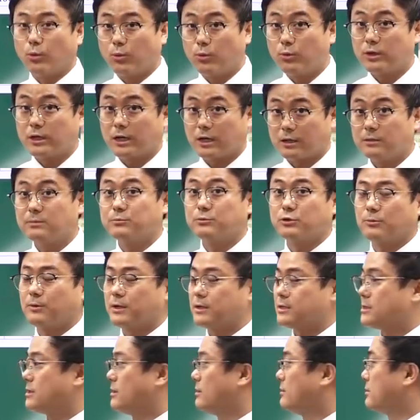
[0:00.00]
용량을
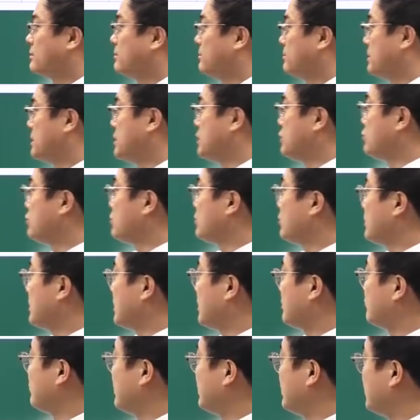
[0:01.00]
물어봤어요. 그럼 기준
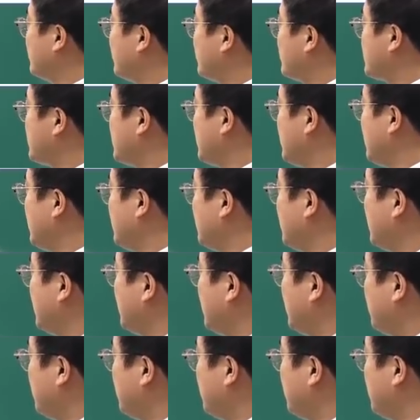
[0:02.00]
용량 구하는 공식